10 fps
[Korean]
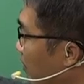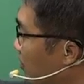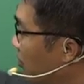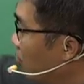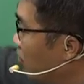
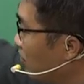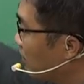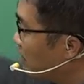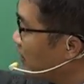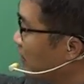결론을
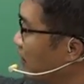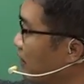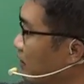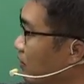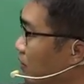지어야
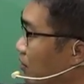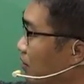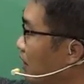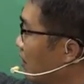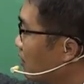돼요. 결론.
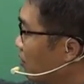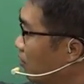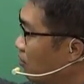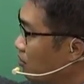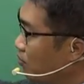
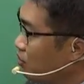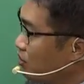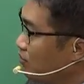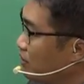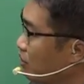결론을 못 지면